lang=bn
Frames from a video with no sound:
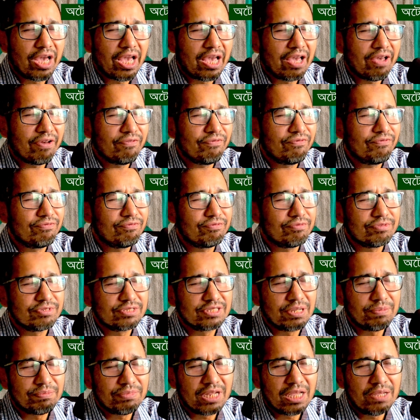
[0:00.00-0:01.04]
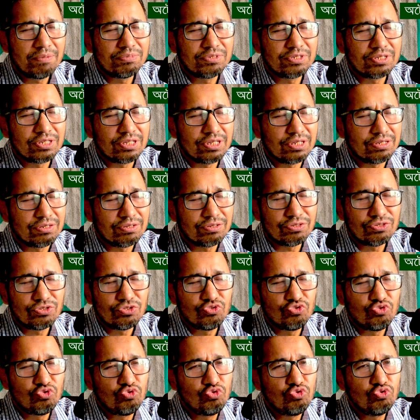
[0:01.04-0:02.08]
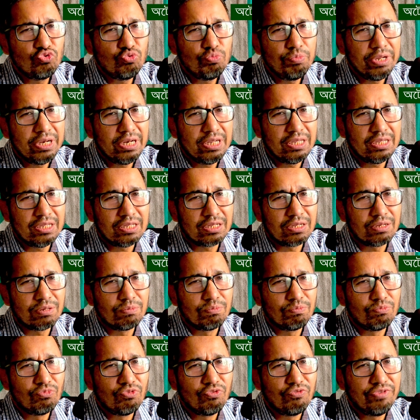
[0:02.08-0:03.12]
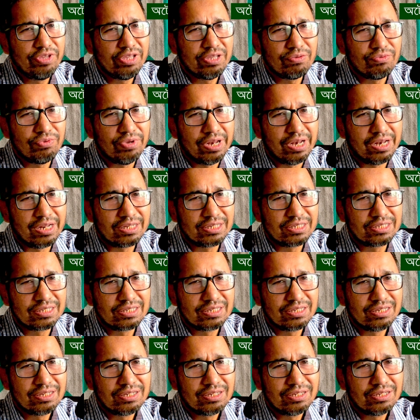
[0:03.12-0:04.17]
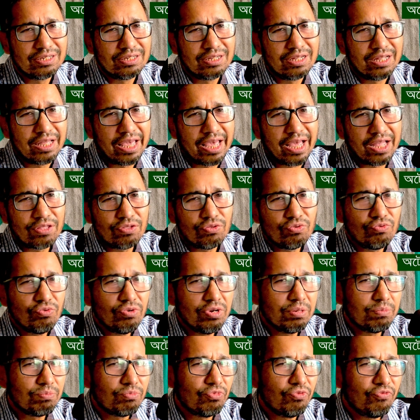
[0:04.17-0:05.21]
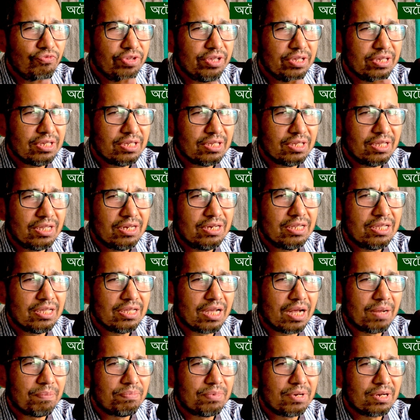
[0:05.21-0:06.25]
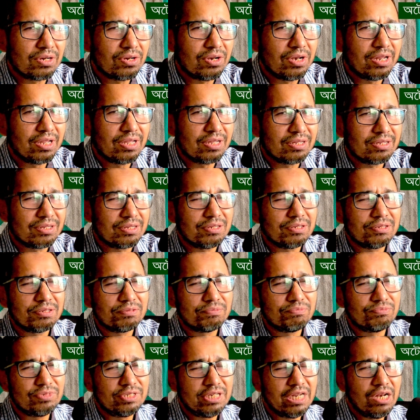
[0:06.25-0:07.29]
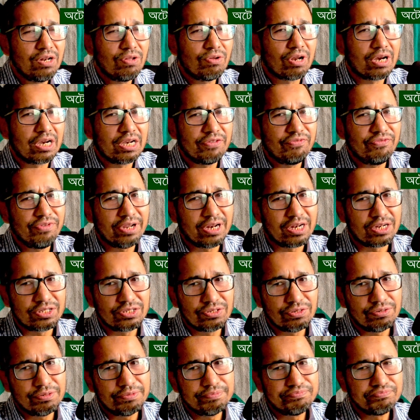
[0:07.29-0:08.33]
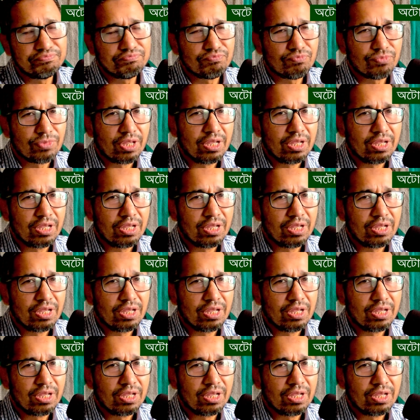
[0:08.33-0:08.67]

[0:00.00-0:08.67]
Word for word: ইউ হ্যাভ সামটাইমস টু মেনি মুভিং উইলস এতগুলি মুভিং ইয়ে নিয়ে আপনার আসলে ডিল করা ডিফিকাল্ট সো